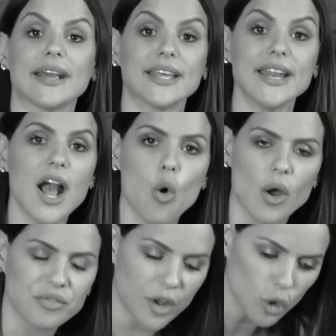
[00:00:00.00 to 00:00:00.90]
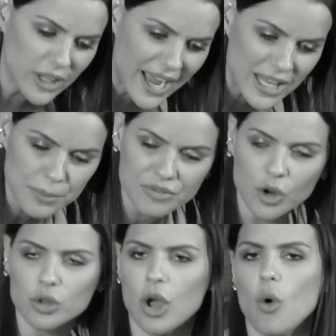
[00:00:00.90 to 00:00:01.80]
É que nem a Oi, falou da IRB,
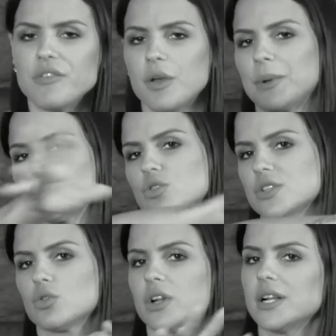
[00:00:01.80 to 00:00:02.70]
falou da Oi, vem uma torcida